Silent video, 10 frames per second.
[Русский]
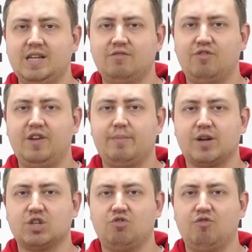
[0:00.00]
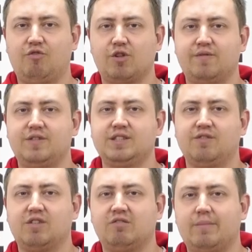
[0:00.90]
неделе в Уфе прошел
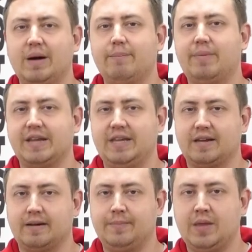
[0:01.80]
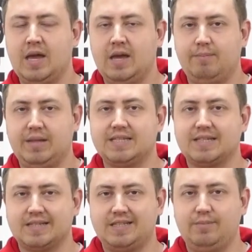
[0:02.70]
форум-выставка «Ломая барьеры».
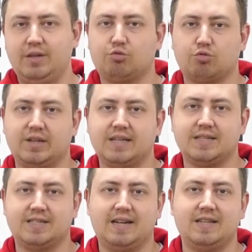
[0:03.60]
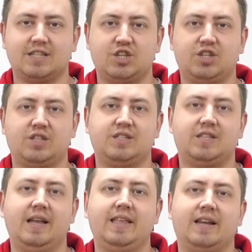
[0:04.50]
Министр семьи, труда, социальной защиты
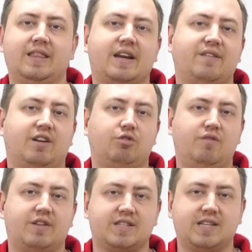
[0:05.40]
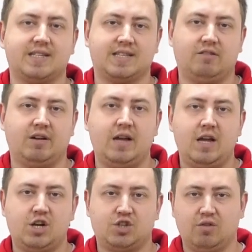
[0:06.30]
населения Ленара Иванова рассказала,
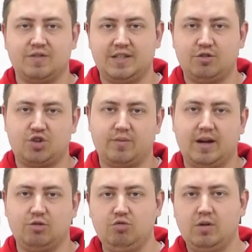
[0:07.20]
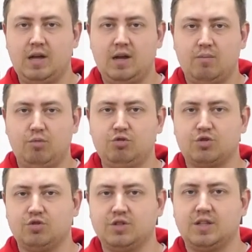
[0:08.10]
что в следующем году
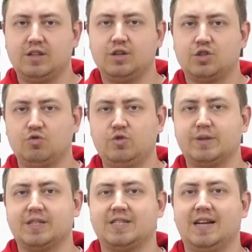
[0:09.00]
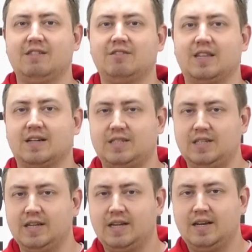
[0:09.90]
будут созданы служба социального
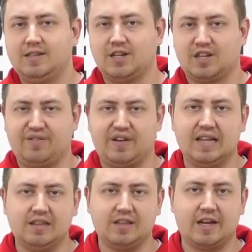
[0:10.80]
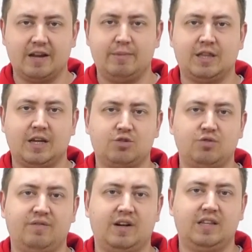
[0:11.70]
такси, сертификаты на
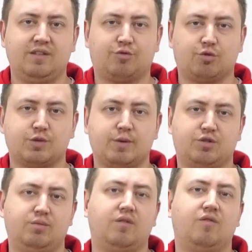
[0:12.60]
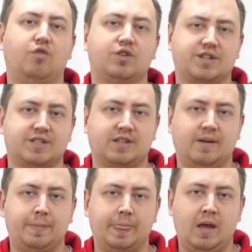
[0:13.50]
реабилитацию инвалидов трудоспособного
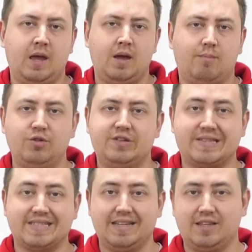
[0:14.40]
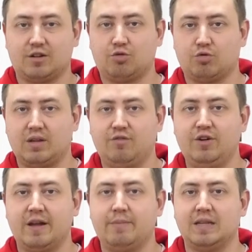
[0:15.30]
возраста, мультицентр
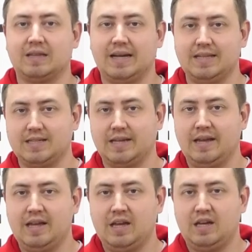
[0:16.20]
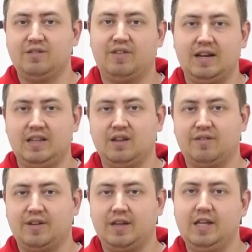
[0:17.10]
трудовой реабилитации
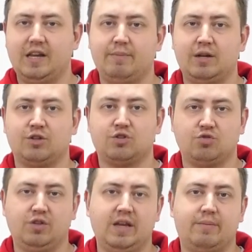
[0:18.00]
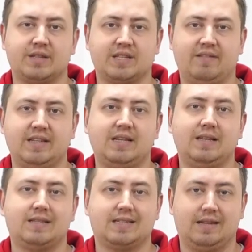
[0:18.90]
инвалидов и реабилитационный
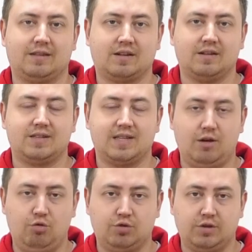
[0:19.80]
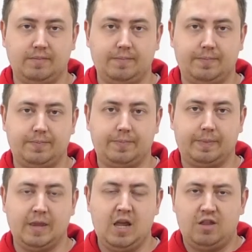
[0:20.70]
образовательный центр «Салют».
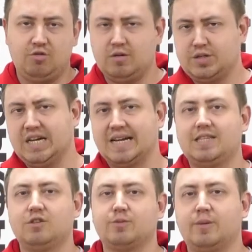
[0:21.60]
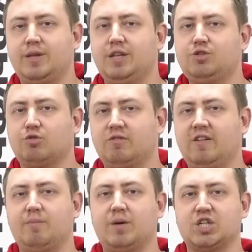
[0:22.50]
Но вообще хотелось бы министру
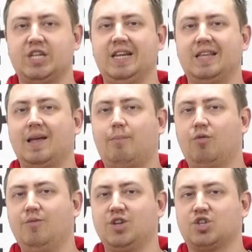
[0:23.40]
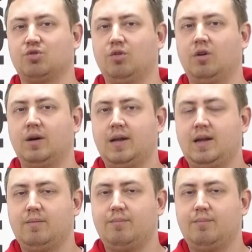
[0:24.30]
главе Башкирии напомнить, что